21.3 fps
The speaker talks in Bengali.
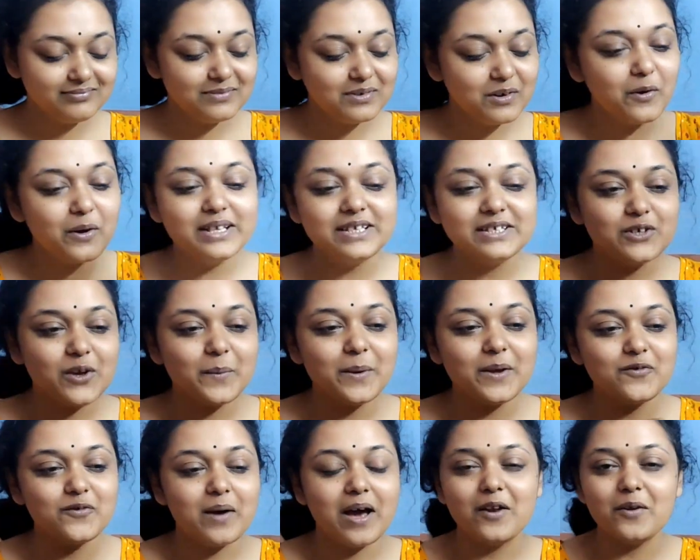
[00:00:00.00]
হয়েছে সব
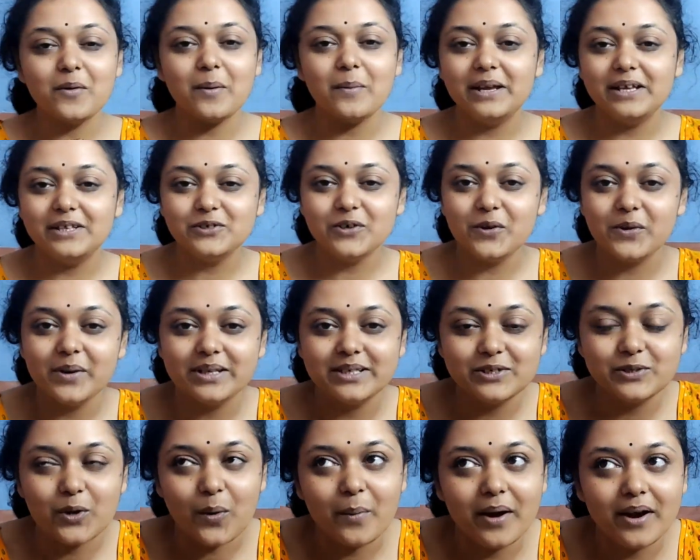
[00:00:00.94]
কিছু ভালোভাবে এনজয় হয়েছে
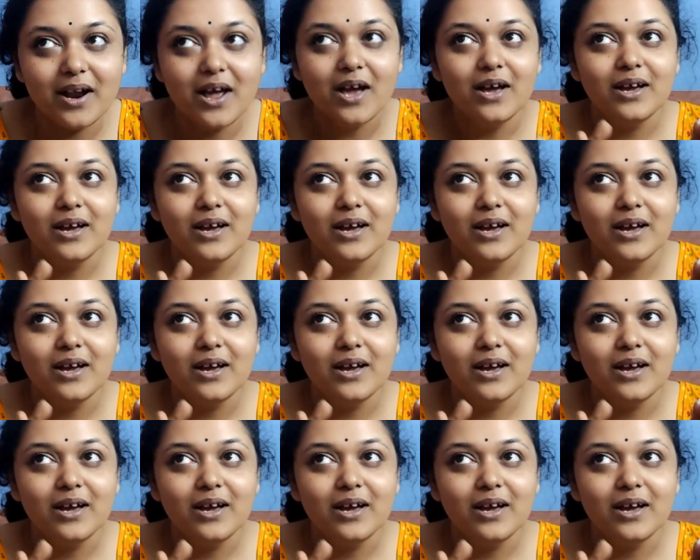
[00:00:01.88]
সবার